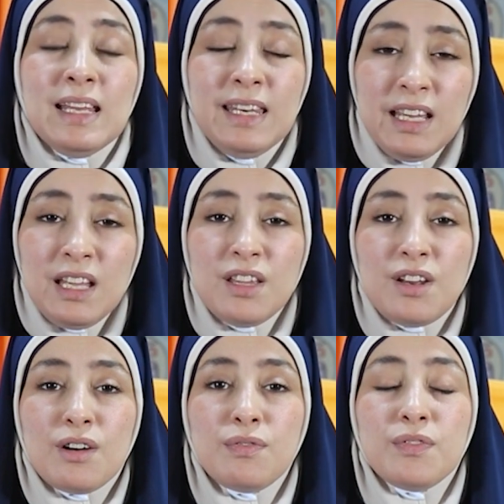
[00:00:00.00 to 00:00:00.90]

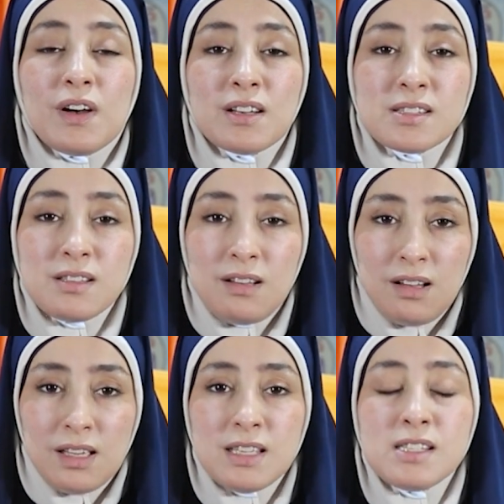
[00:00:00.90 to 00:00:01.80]
نعرف
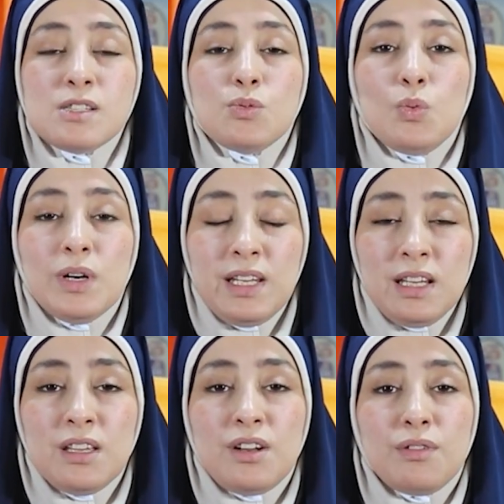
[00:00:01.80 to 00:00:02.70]
خصائص
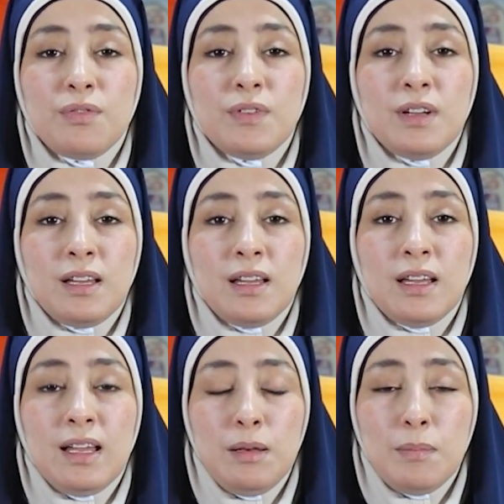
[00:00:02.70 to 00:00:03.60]
ونعرف
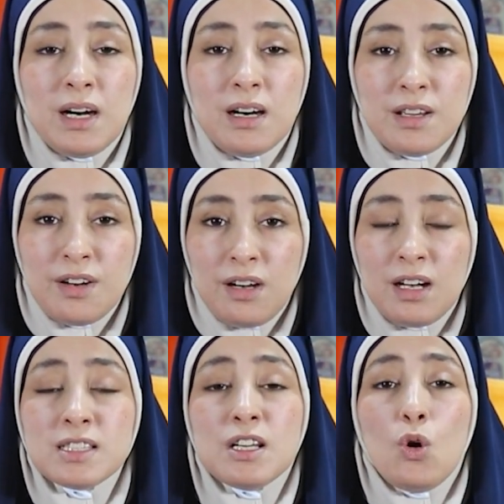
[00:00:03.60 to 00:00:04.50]
آه،
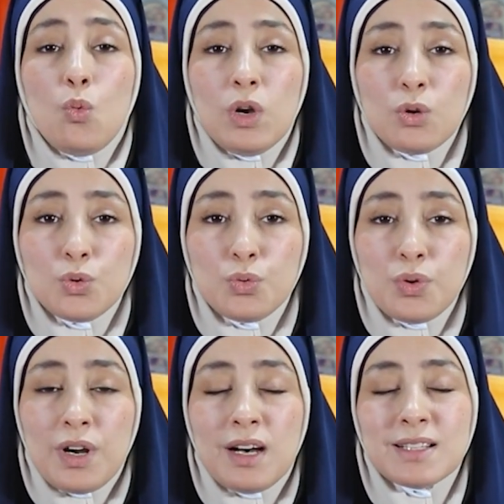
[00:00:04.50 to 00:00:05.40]
المهارات
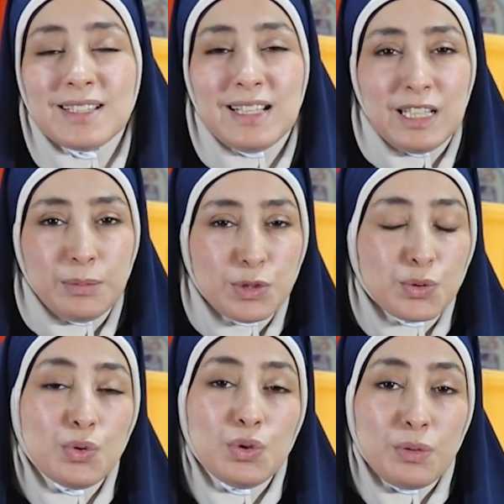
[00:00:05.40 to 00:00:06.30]
والقدرات اللي
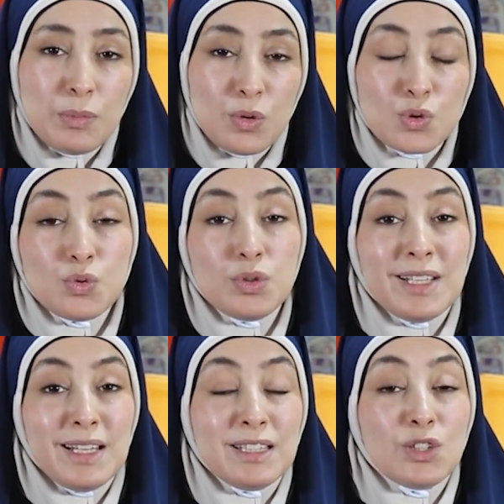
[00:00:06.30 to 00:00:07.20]
بتكون
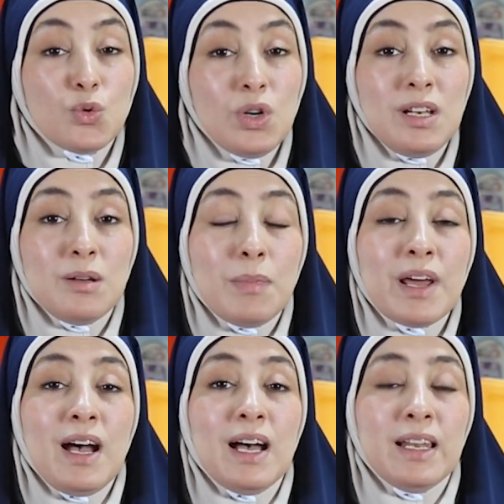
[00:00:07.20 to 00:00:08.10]
موجودة عند كل
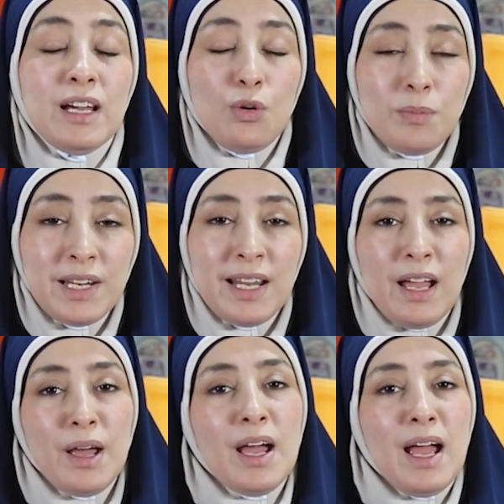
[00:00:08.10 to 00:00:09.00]
مرحلة
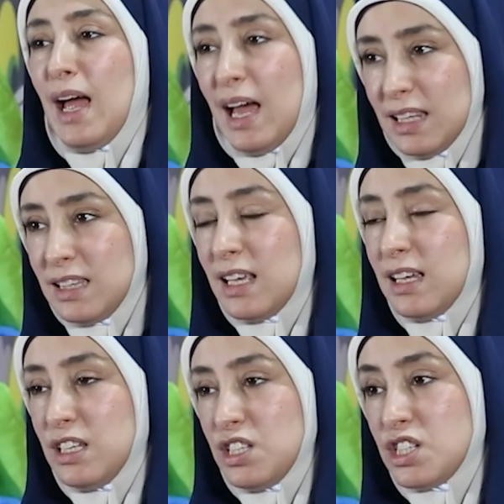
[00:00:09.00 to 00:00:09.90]
عمرية
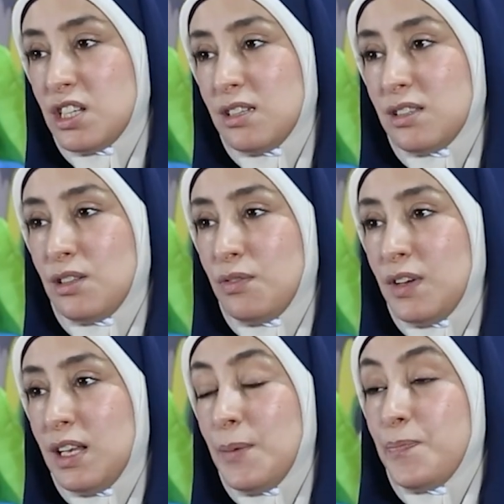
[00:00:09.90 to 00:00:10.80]
حتى ينشأ
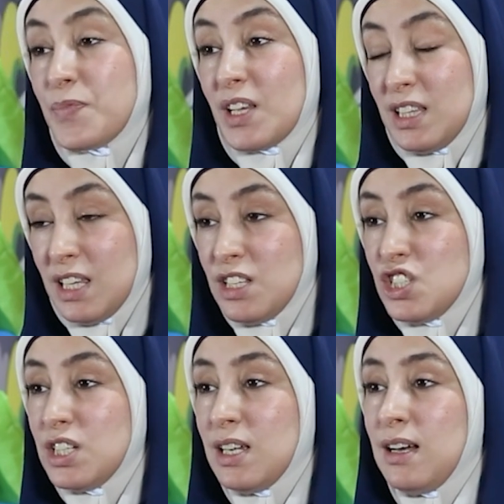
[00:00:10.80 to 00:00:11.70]
الطفل
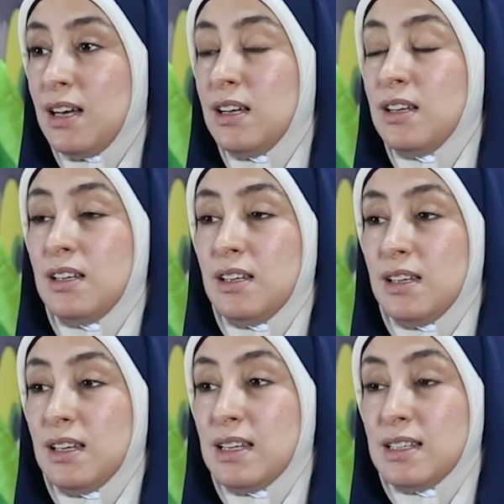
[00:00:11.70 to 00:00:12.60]
تنشئة
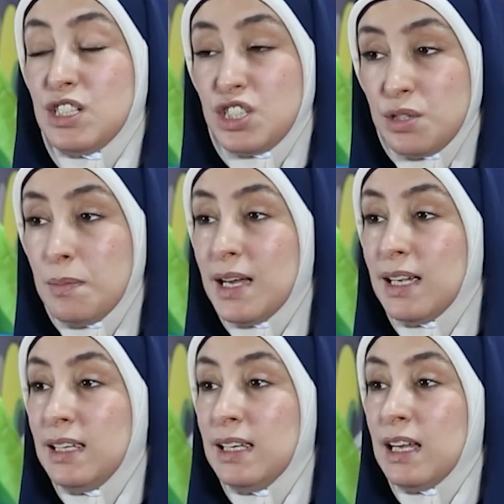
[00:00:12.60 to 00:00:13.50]
آه،
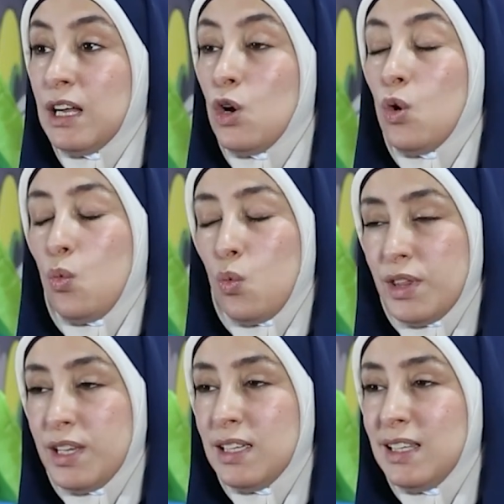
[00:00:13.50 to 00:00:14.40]
اجتماعية
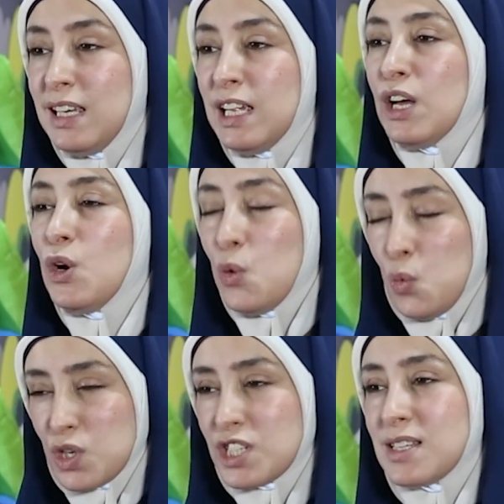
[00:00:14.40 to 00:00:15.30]
وذهنية
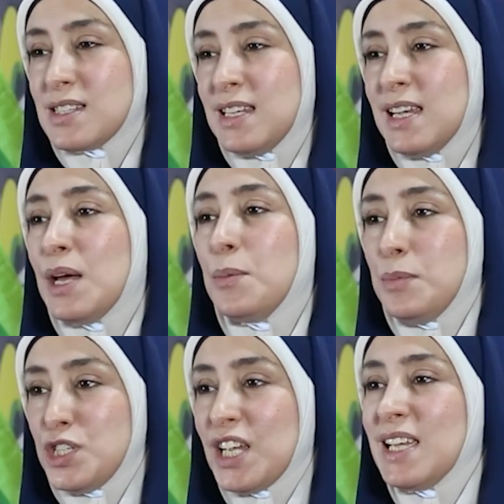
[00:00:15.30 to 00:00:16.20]
وشخصية
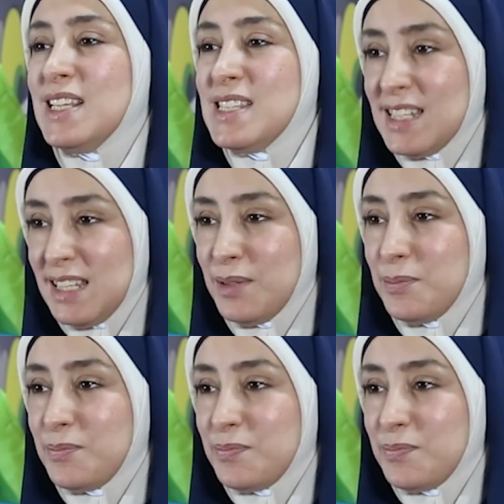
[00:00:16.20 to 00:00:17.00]
بشكل سليم